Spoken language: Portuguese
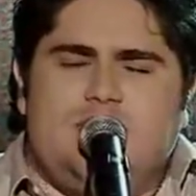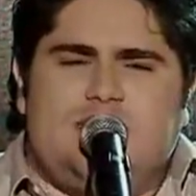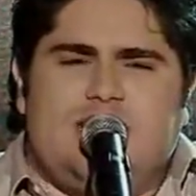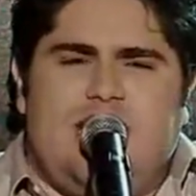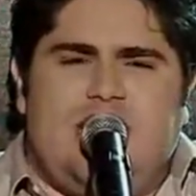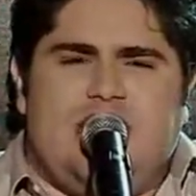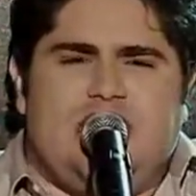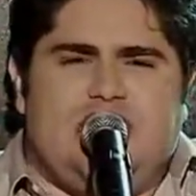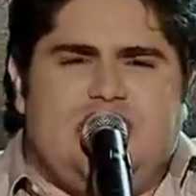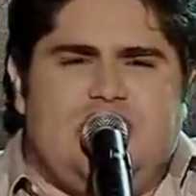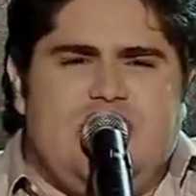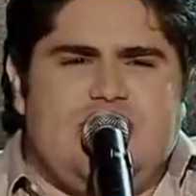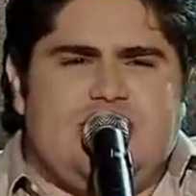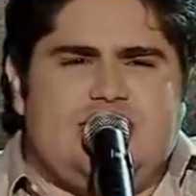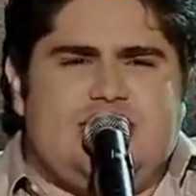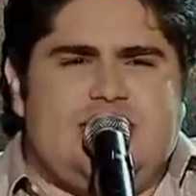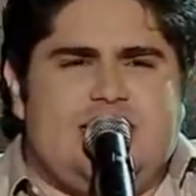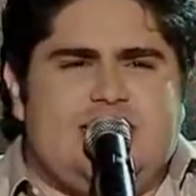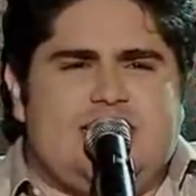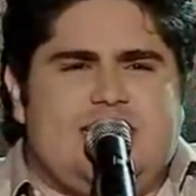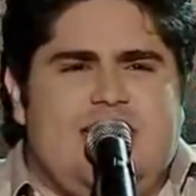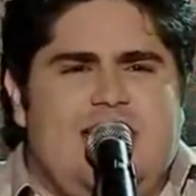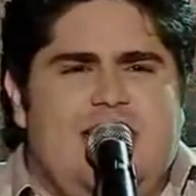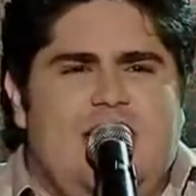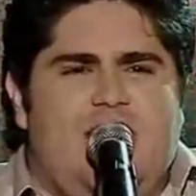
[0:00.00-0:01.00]
uns
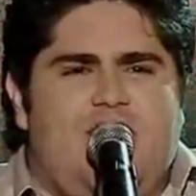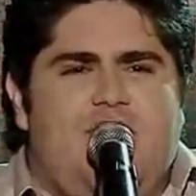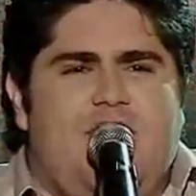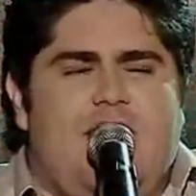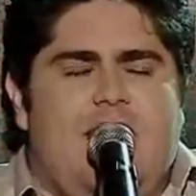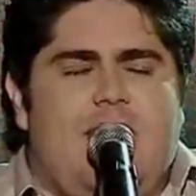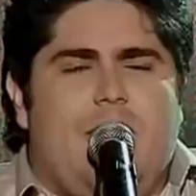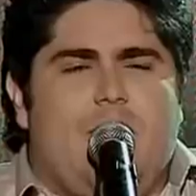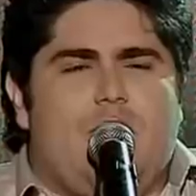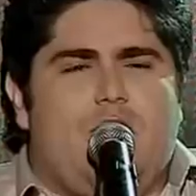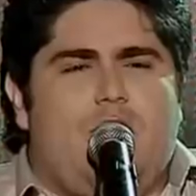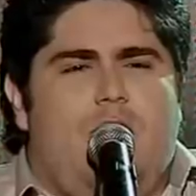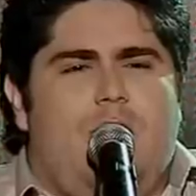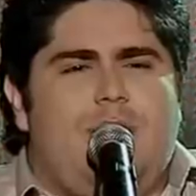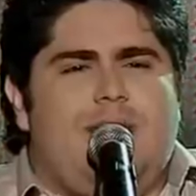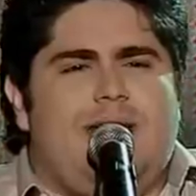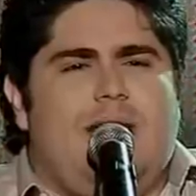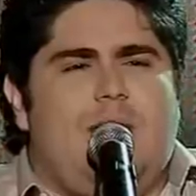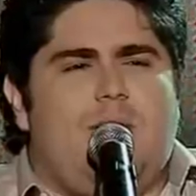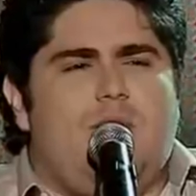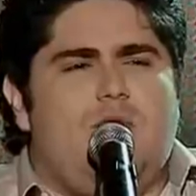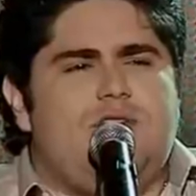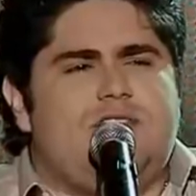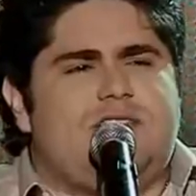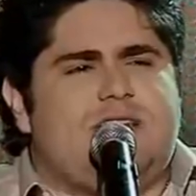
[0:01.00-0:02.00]
artistas que levaram o nome
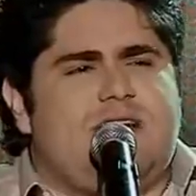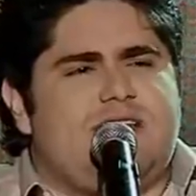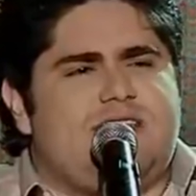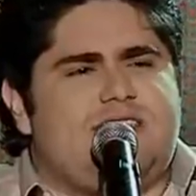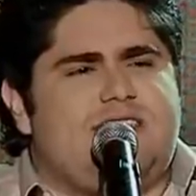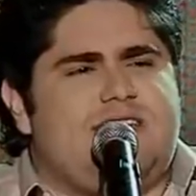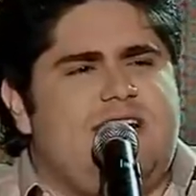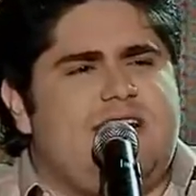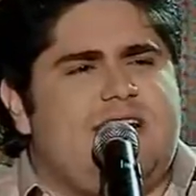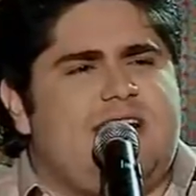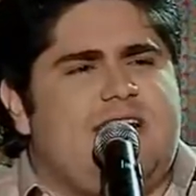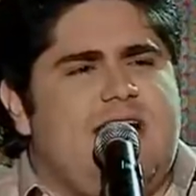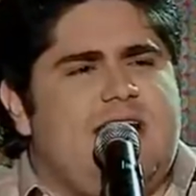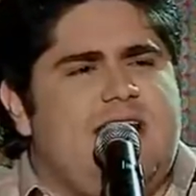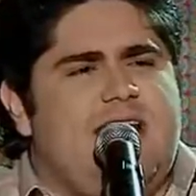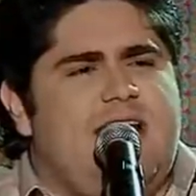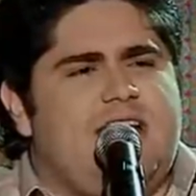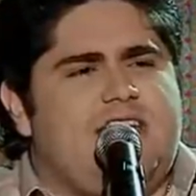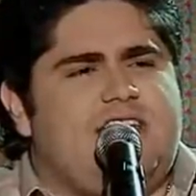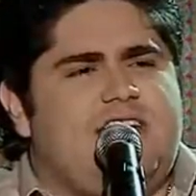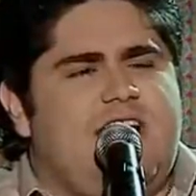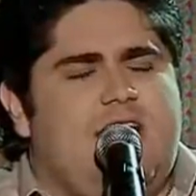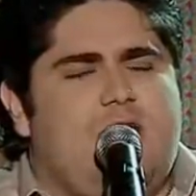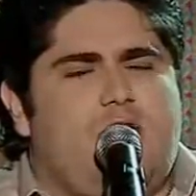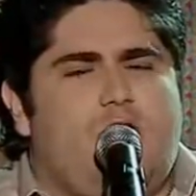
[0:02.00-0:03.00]
da música
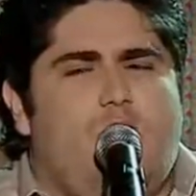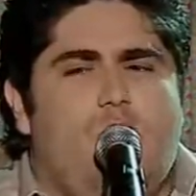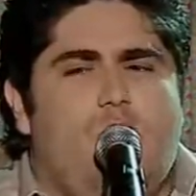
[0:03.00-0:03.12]
sertaneja